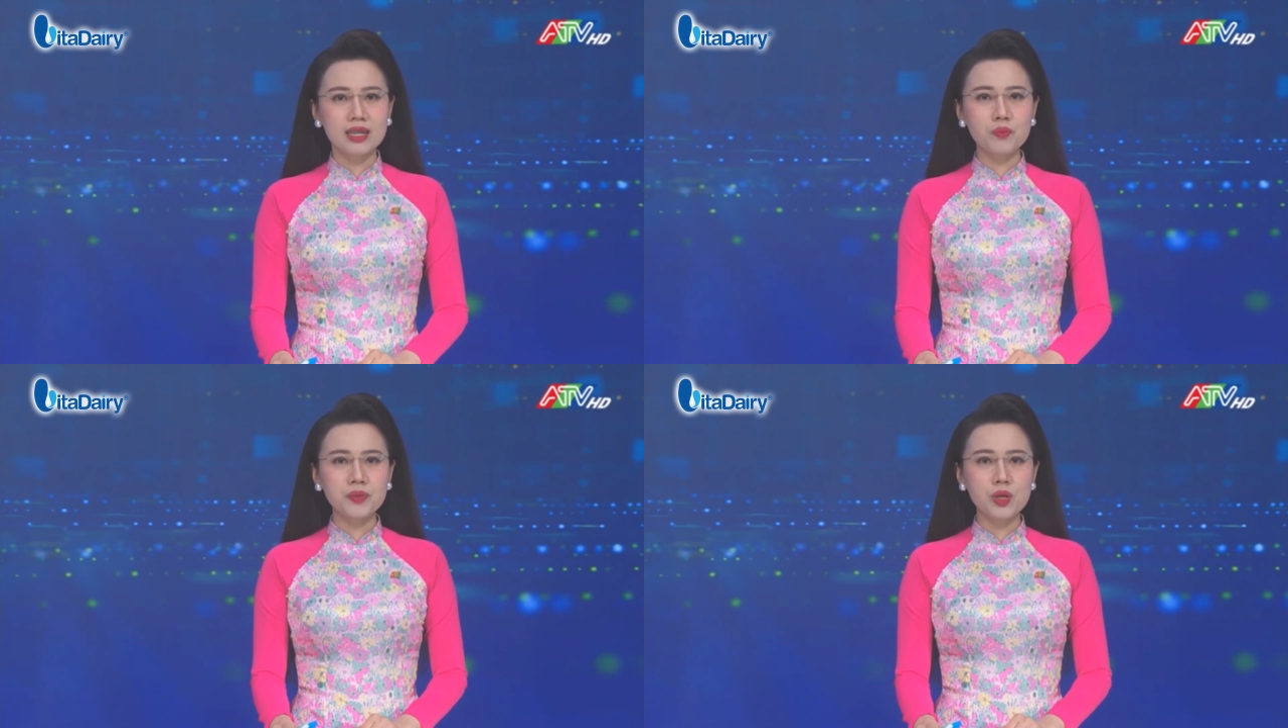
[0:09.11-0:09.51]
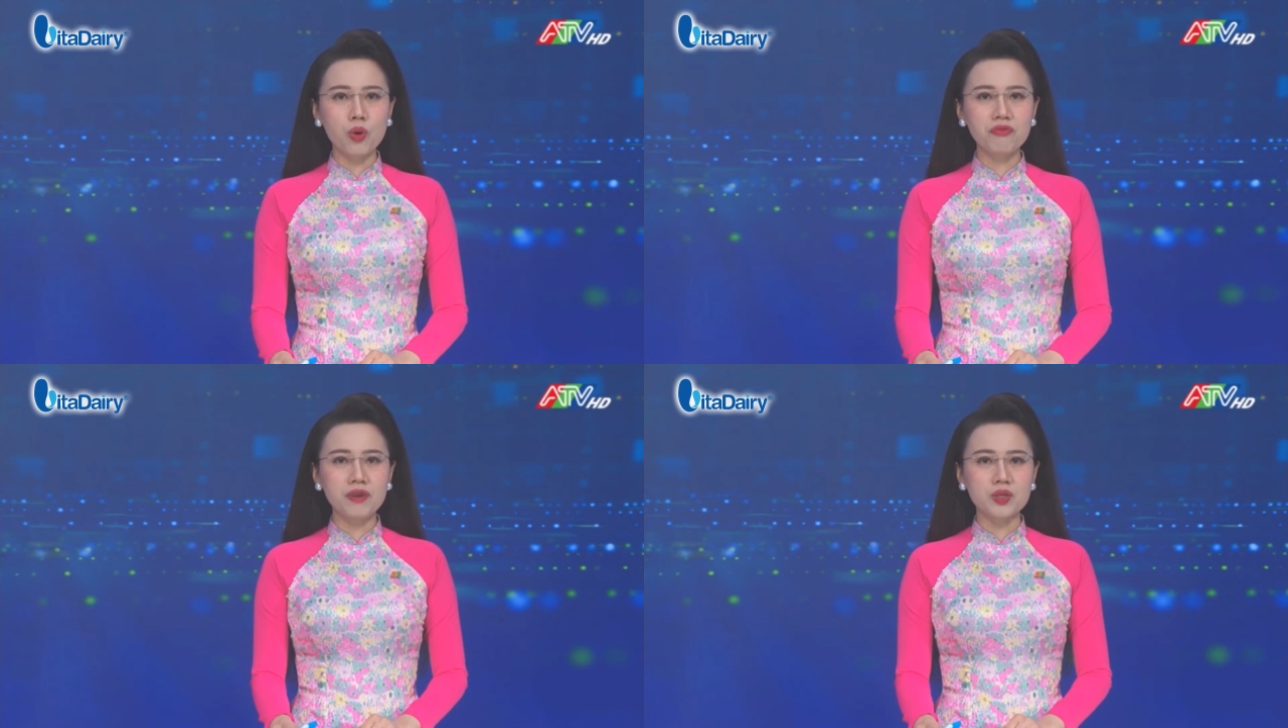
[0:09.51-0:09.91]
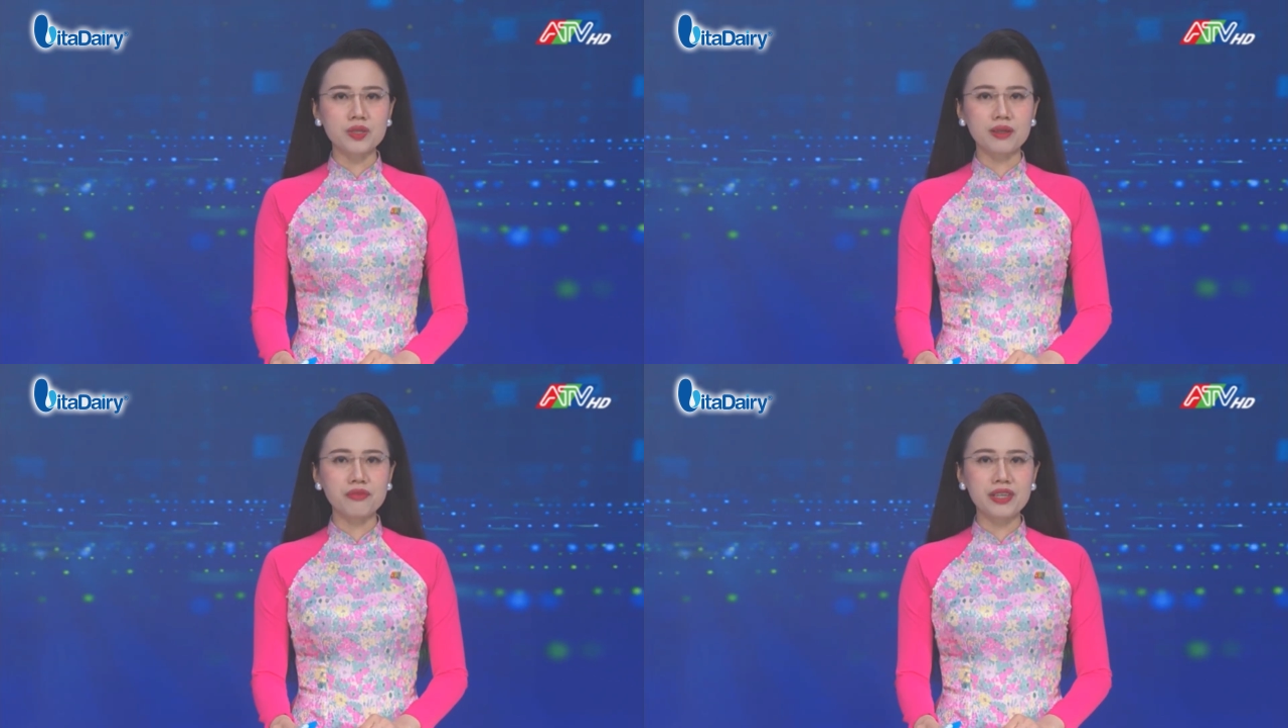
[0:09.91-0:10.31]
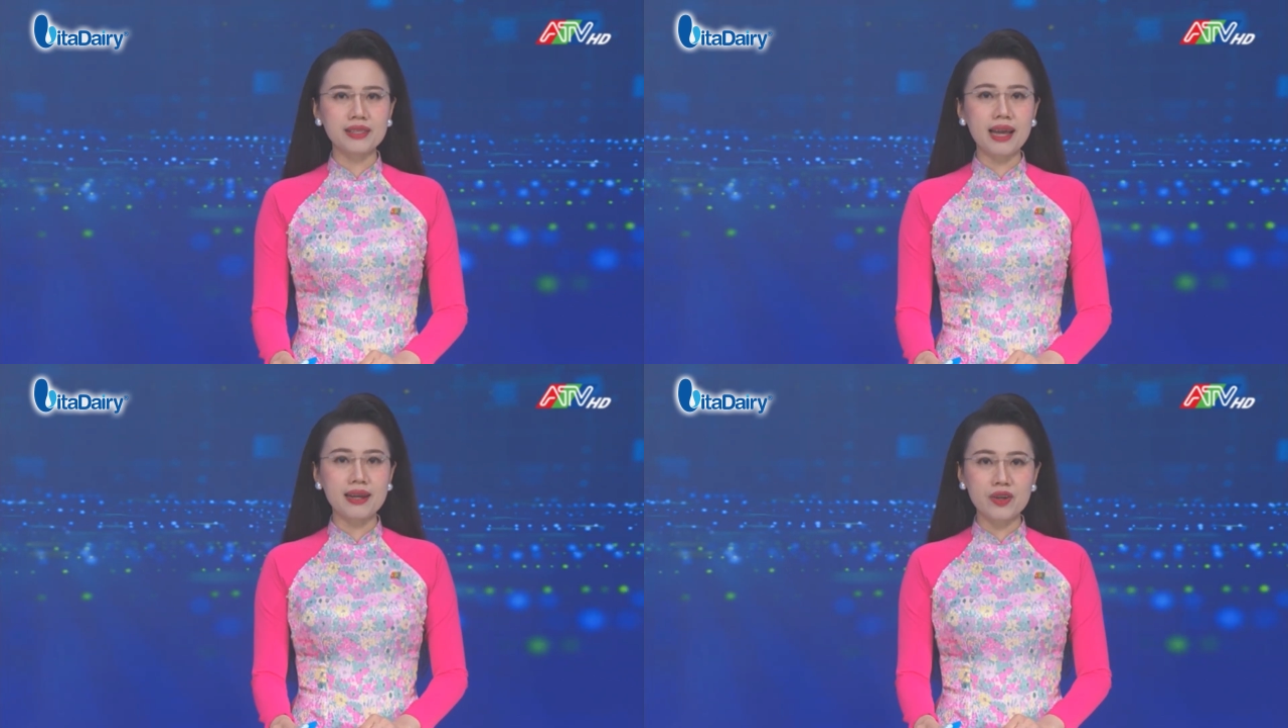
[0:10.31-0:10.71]
công ty cổ phần sữa
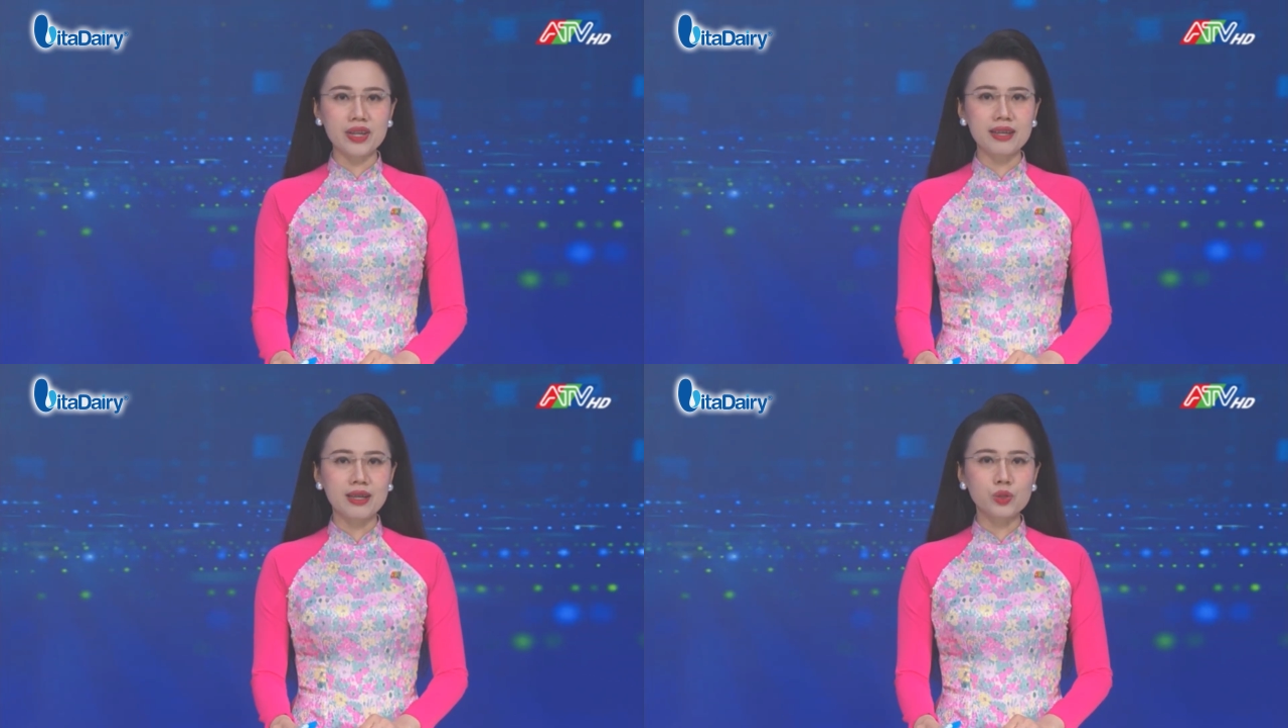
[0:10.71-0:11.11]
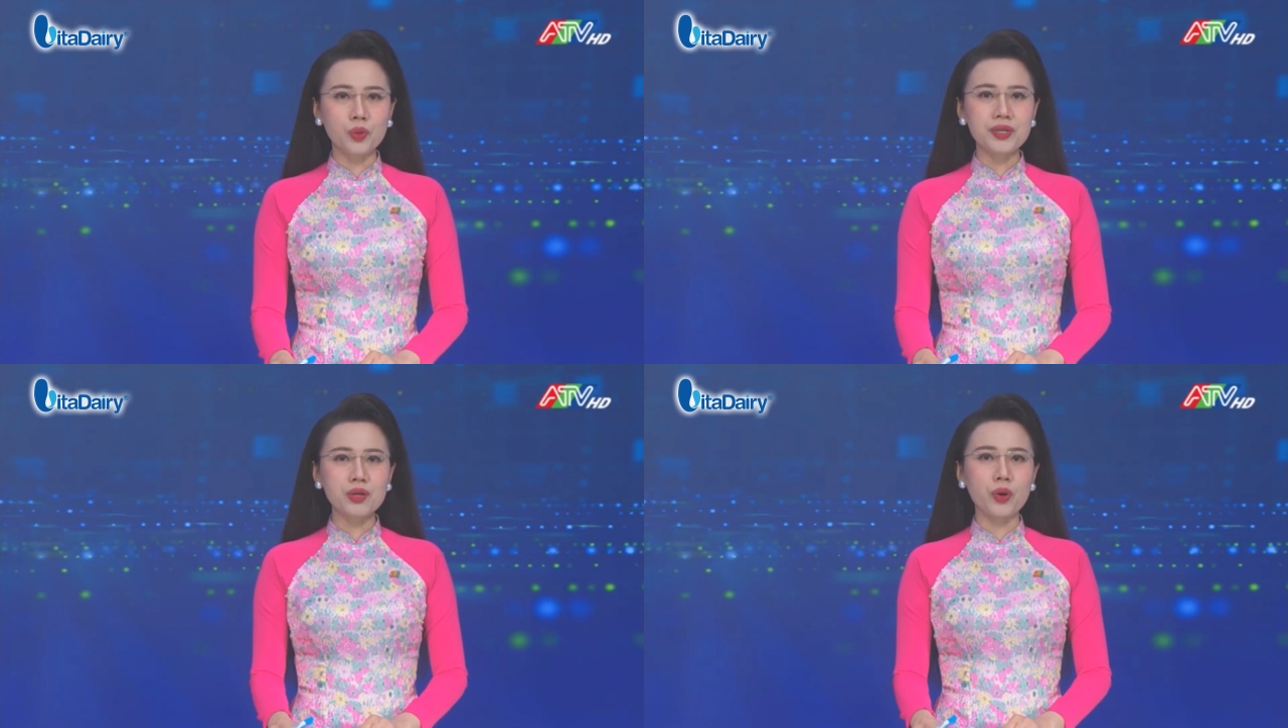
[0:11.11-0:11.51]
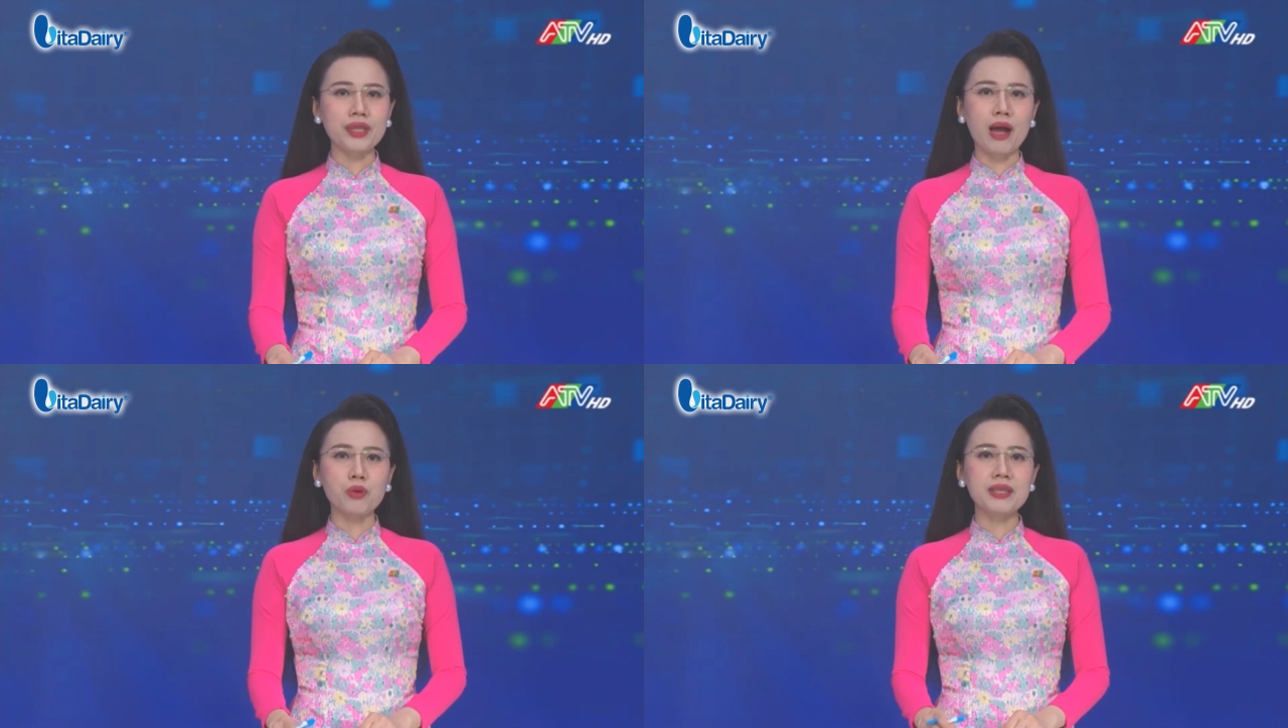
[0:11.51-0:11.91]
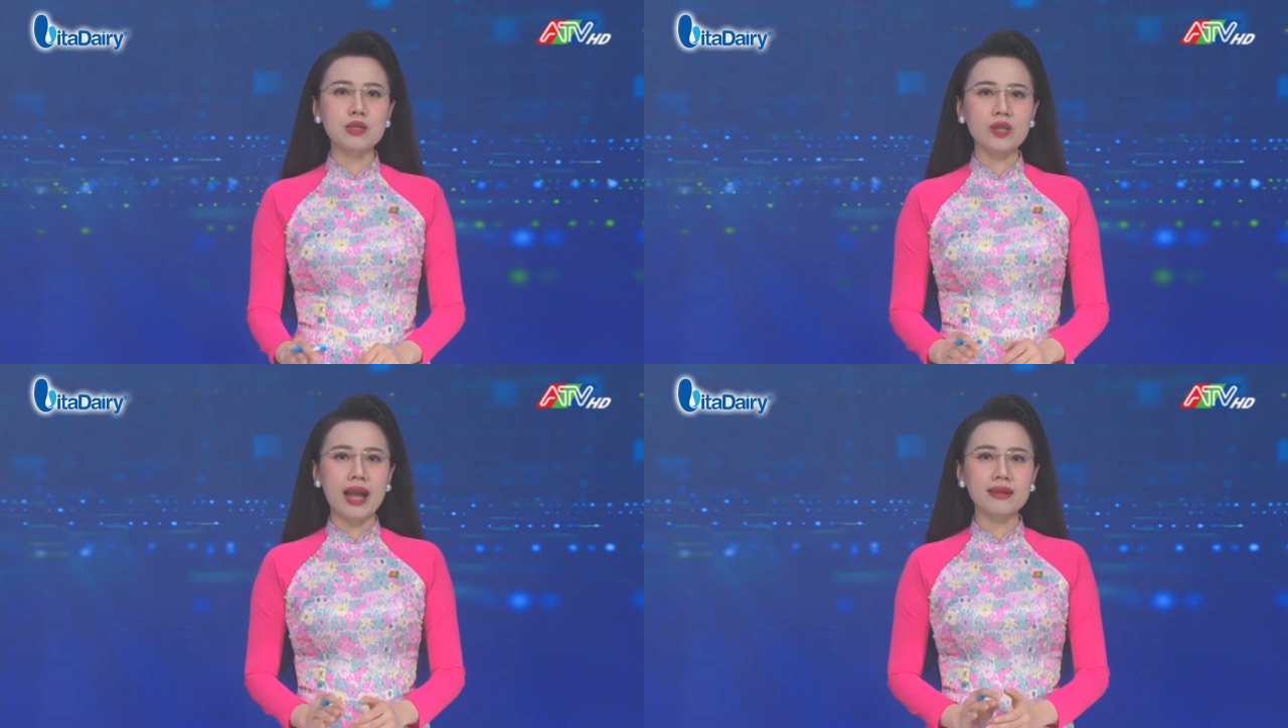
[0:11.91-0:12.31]
Vita Dairy tổ chức hội thảo
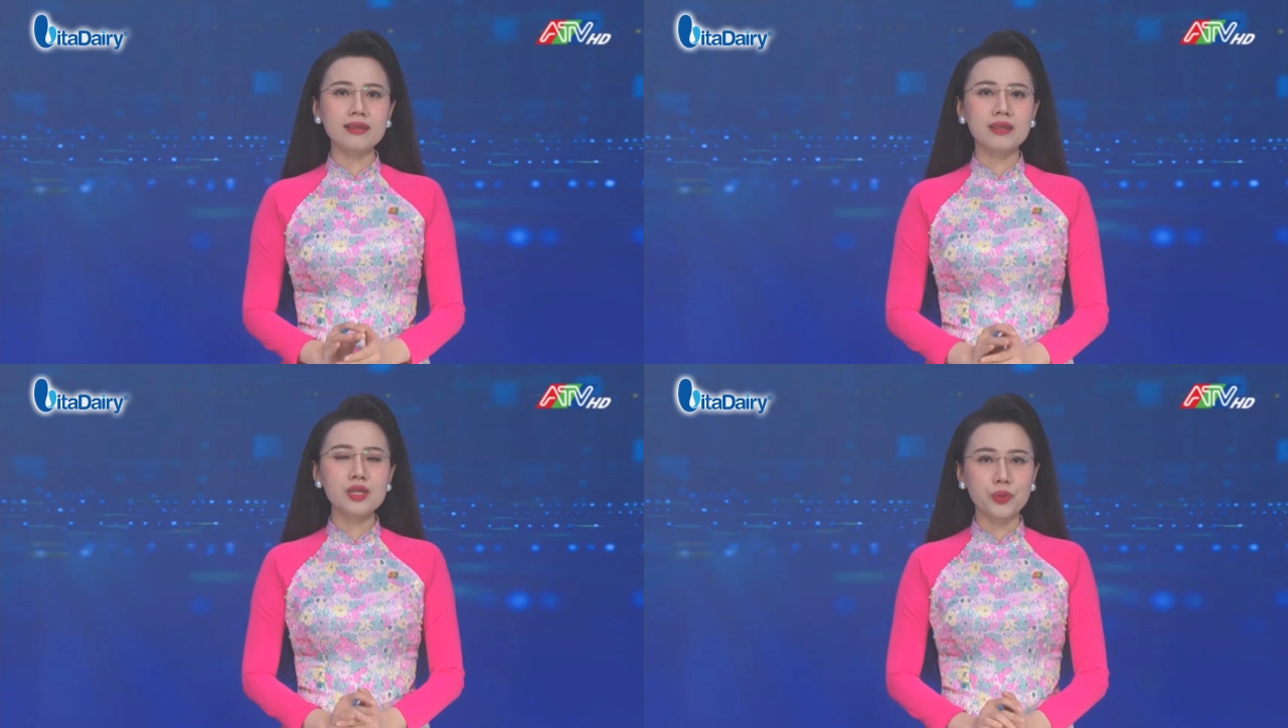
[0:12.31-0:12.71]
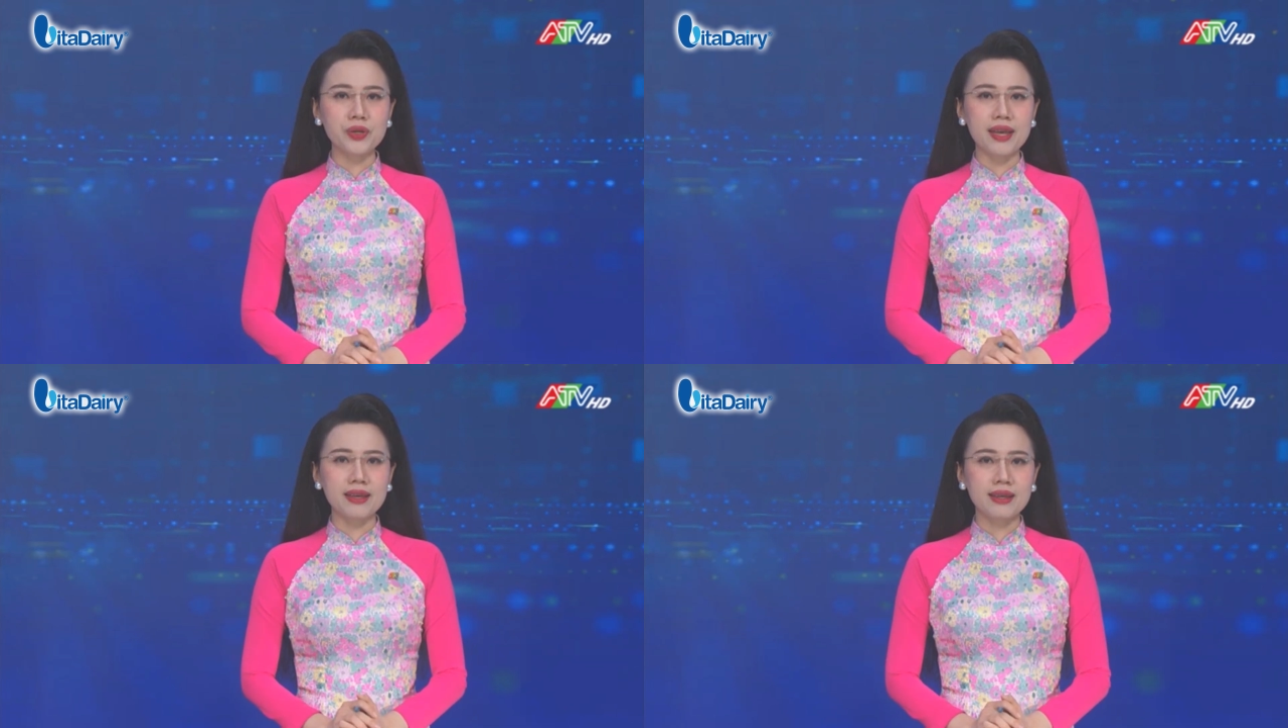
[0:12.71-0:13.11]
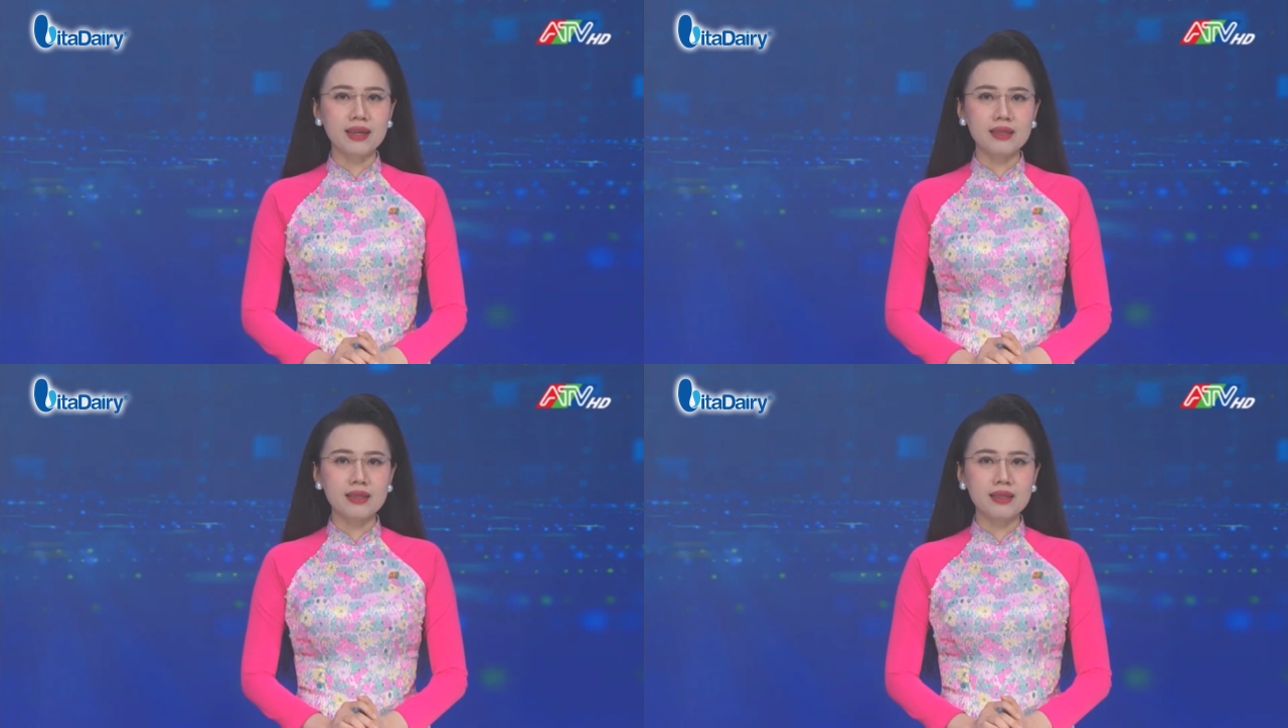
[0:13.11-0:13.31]
tiền sản với chủ đề